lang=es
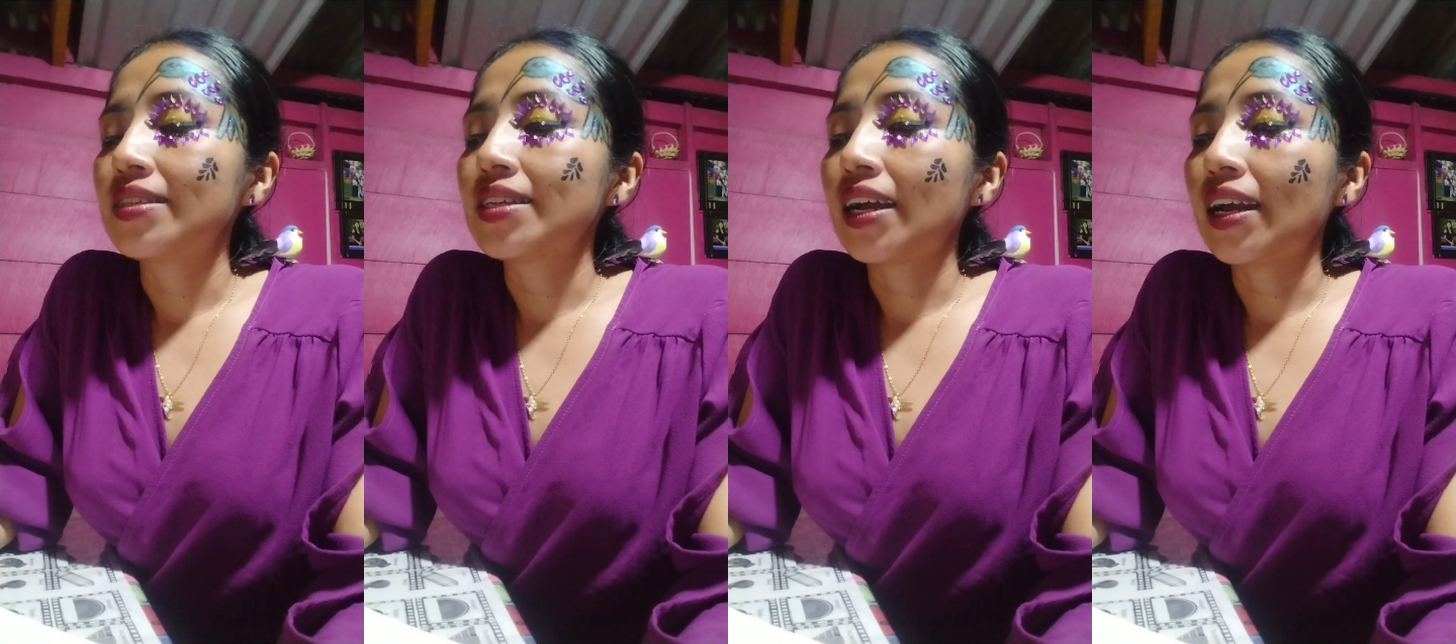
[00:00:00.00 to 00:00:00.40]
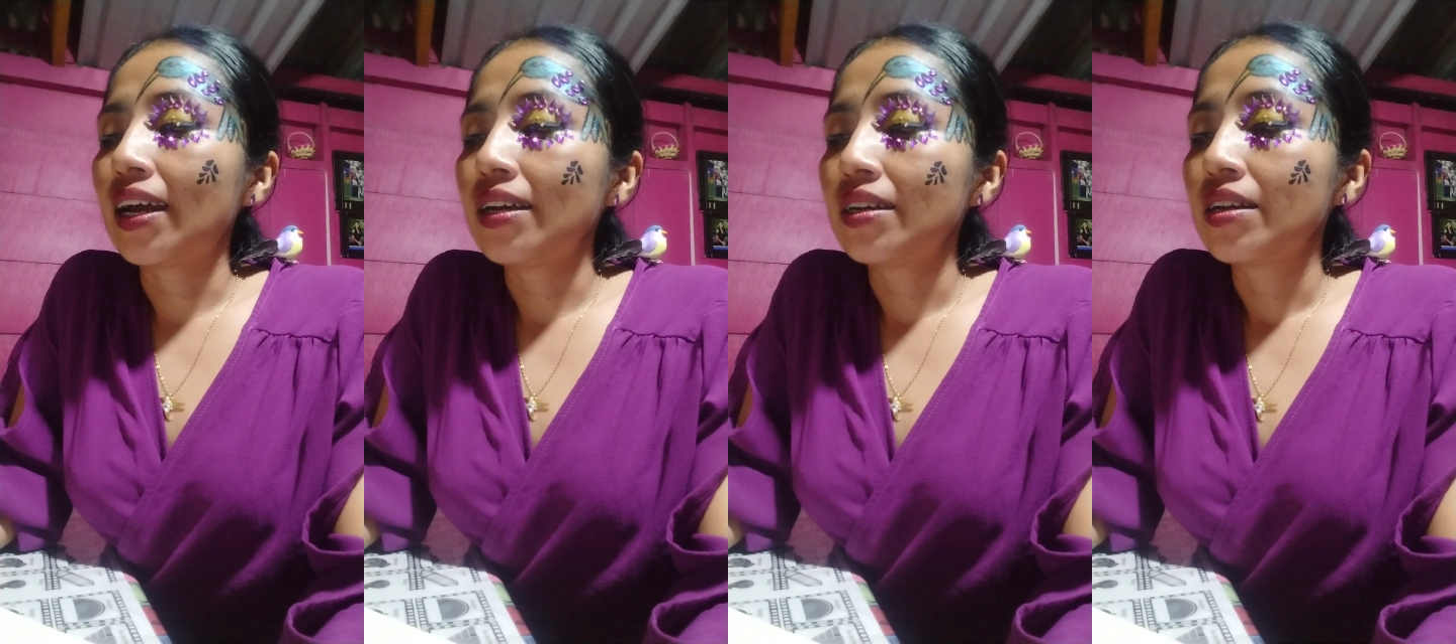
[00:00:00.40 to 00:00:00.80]
Desde
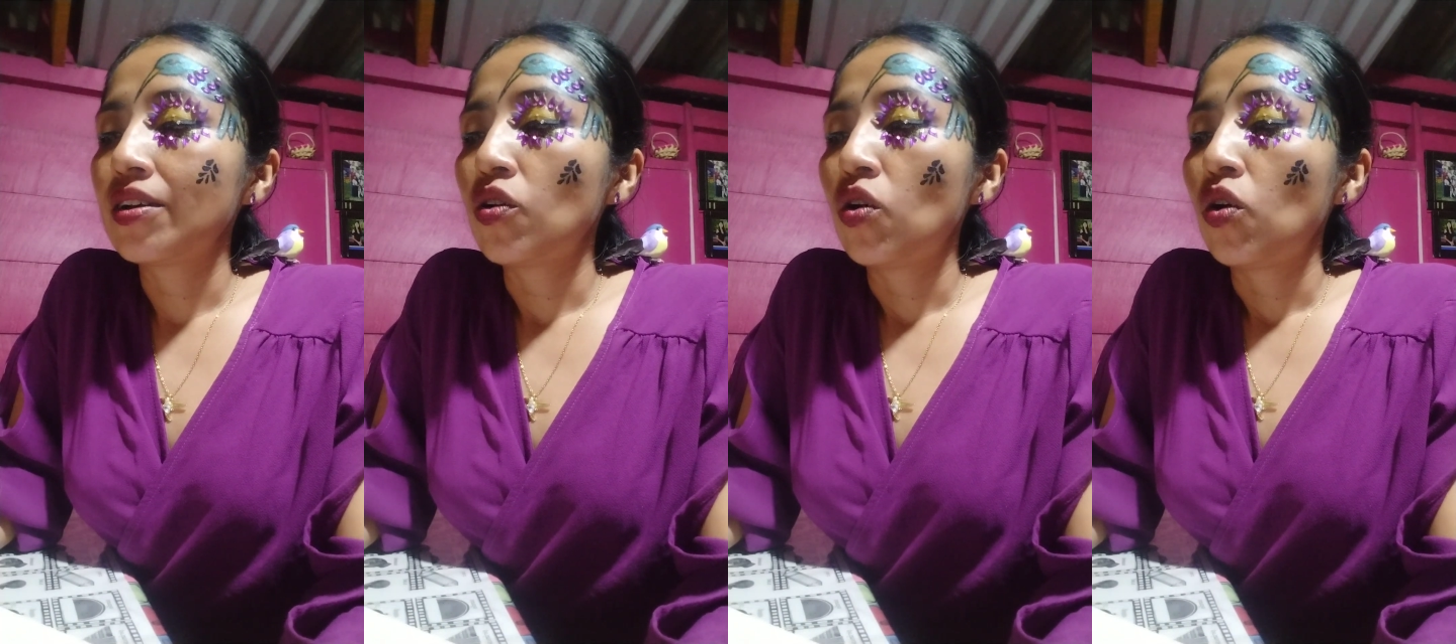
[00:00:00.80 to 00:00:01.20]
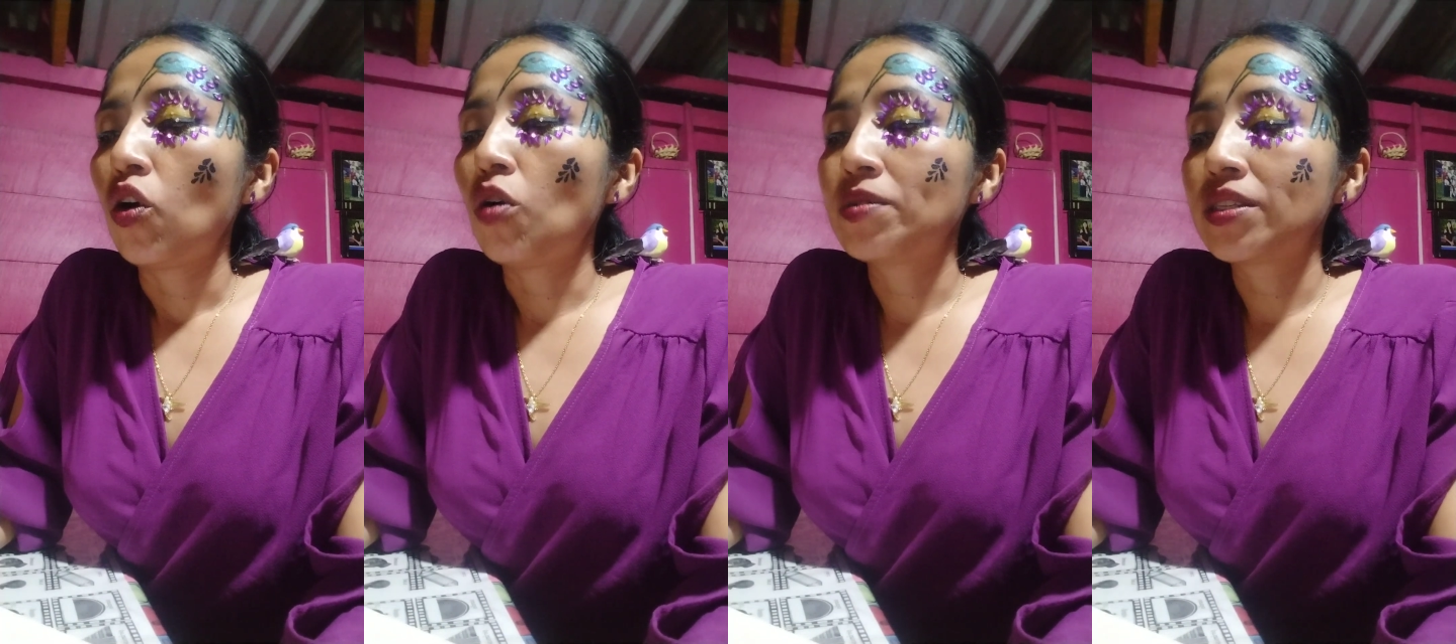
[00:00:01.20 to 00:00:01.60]
acá,
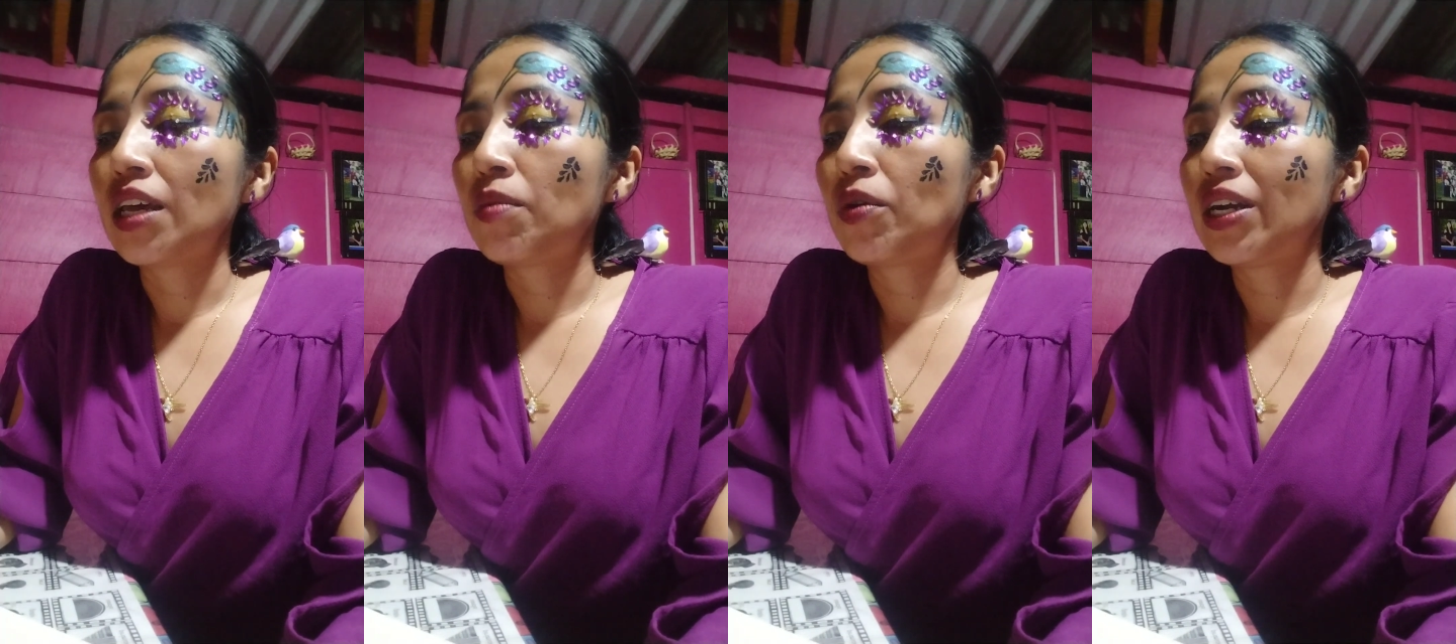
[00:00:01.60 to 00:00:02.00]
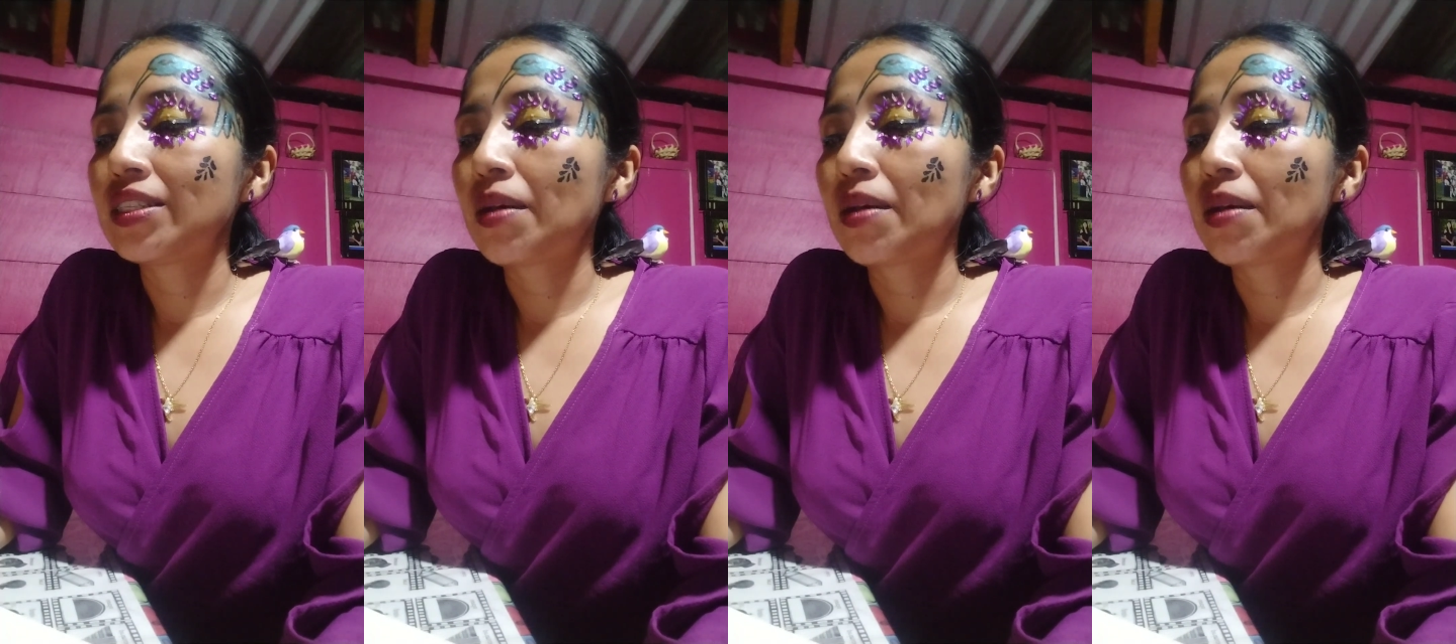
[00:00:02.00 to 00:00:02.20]
observo a